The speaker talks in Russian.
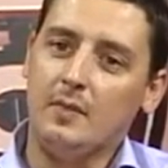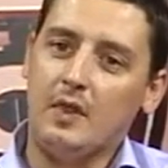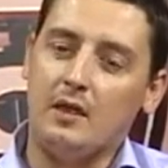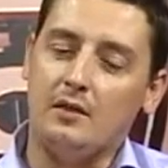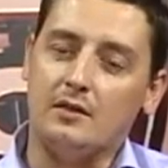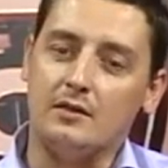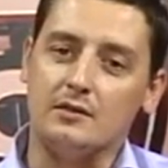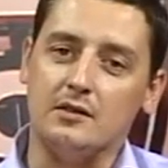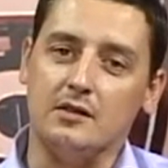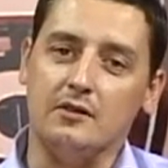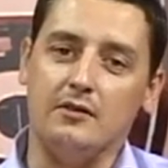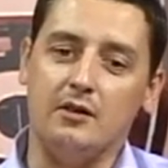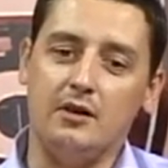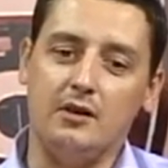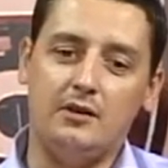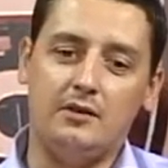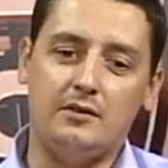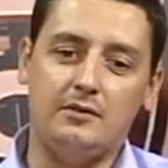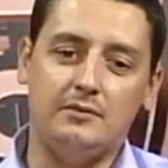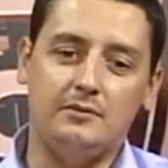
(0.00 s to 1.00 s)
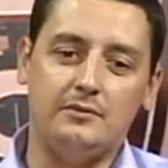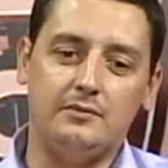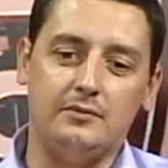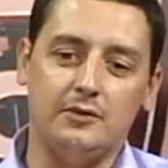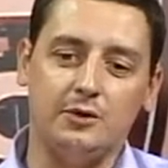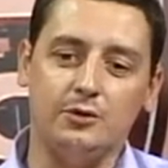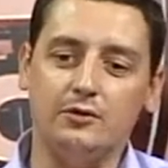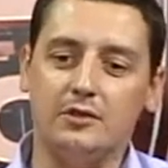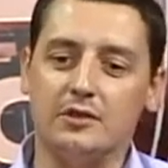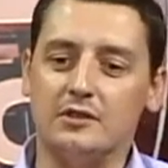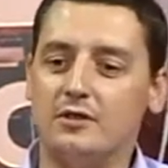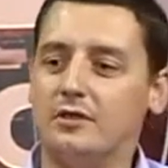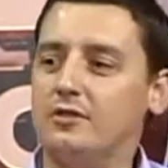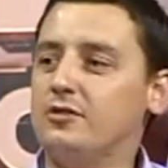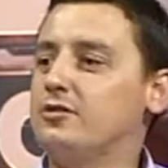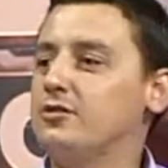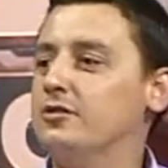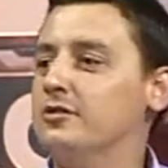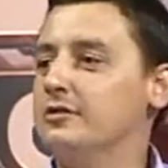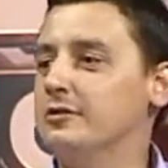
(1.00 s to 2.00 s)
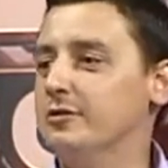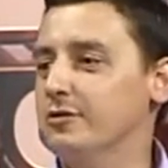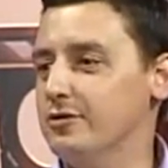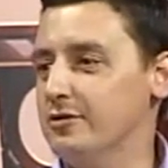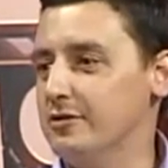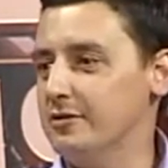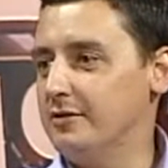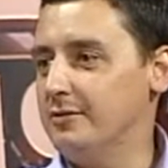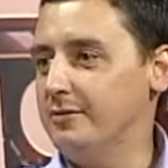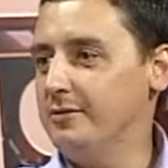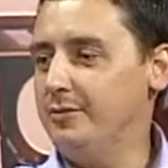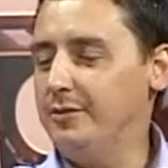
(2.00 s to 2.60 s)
на словах, ну, достаточно сложно.